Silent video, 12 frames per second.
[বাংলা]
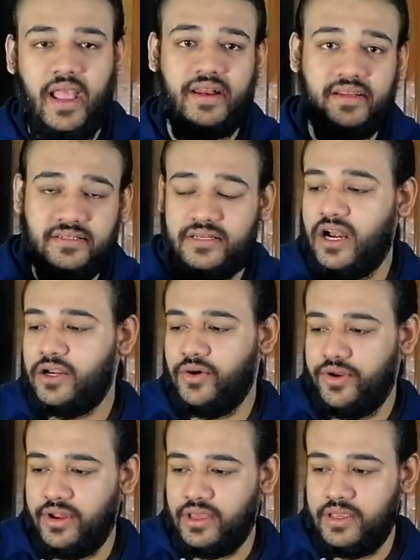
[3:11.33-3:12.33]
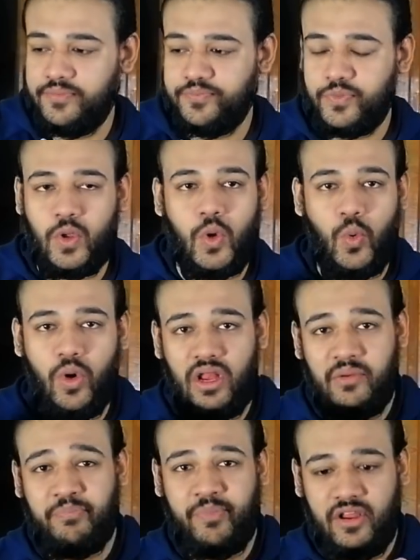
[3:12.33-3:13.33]
এটা স্টার্ট করার আগে ওয়ার এ
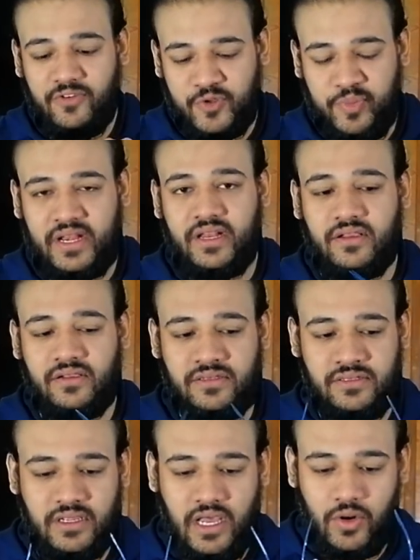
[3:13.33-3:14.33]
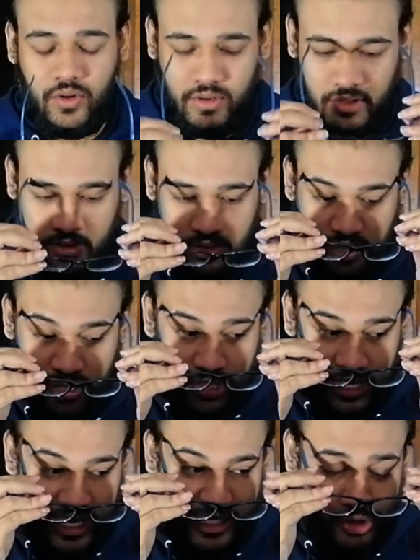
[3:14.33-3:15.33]
পেয়ার অফ স্পেকটিকলস কারণ
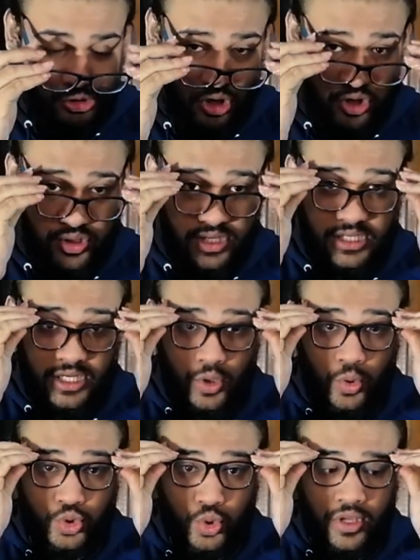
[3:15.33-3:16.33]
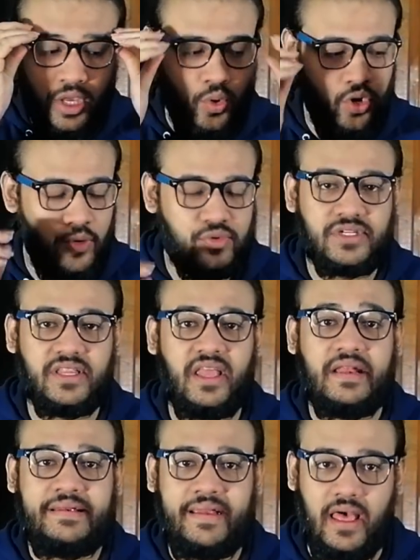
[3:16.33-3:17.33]
এই সলিউশনটা যেন চোখে কোনো অবস্থাতে
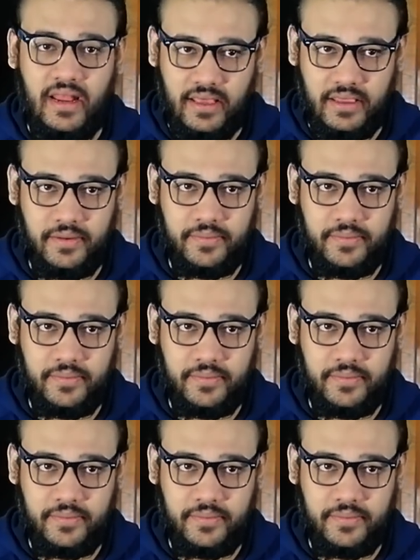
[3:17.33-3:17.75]
না লাগে